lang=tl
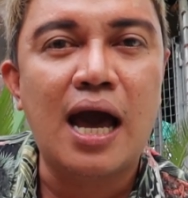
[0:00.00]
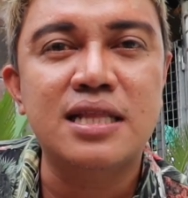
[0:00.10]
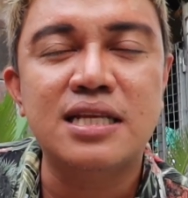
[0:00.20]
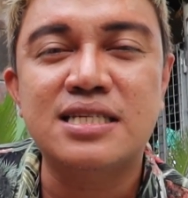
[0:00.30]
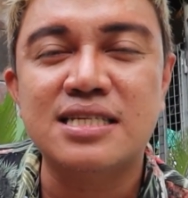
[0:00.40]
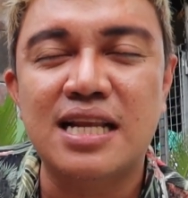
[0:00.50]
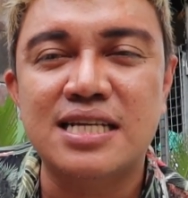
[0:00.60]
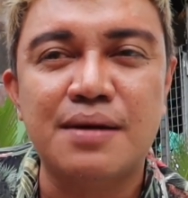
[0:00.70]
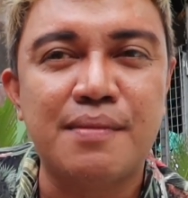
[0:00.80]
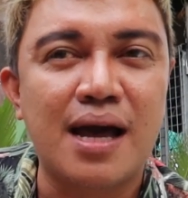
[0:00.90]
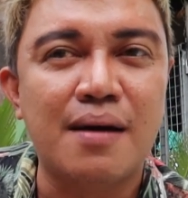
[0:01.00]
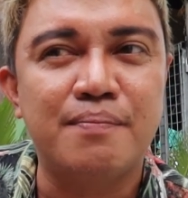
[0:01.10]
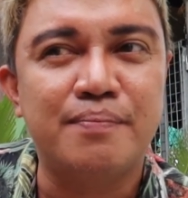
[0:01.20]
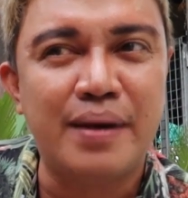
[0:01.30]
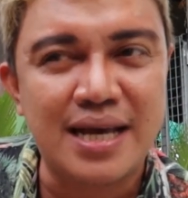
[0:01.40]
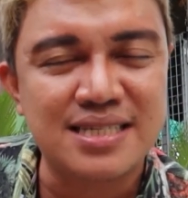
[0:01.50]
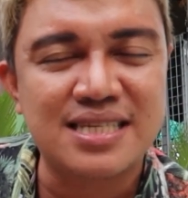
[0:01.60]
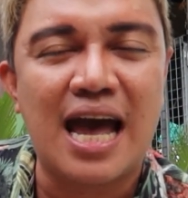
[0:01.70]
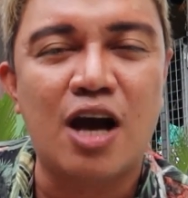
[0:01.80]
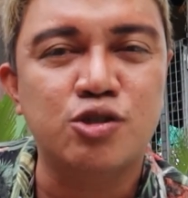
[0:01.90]
at isa sila sa mga
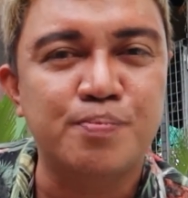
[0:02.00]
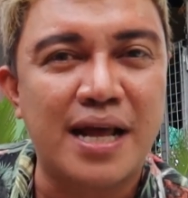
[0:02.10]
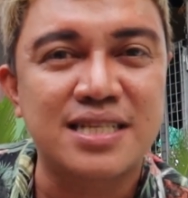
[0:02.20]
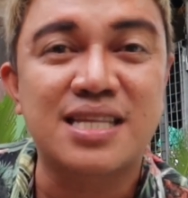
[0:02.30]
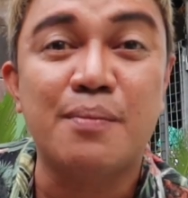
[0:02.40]
best house plants